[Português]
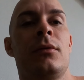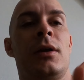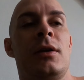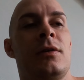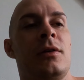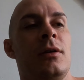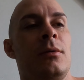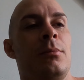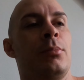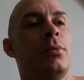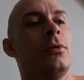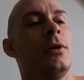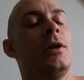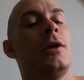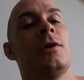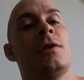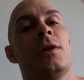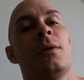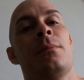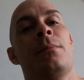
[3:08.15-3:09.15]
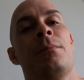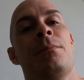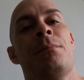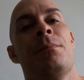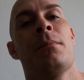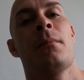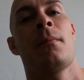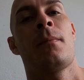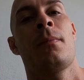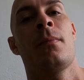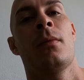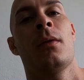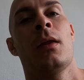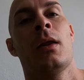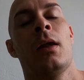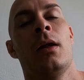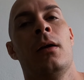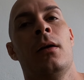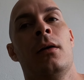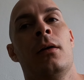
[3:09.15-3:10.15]
dessa de polícia
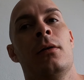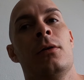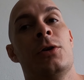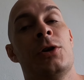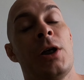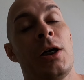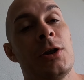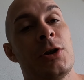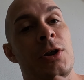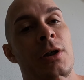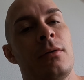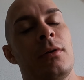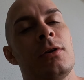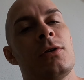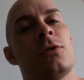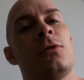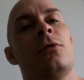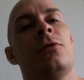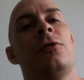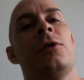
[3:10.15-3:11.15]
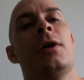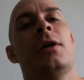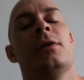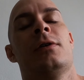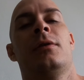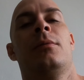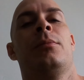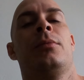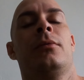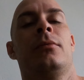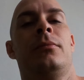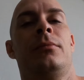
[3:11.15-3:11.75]
já gera uma desconfiança.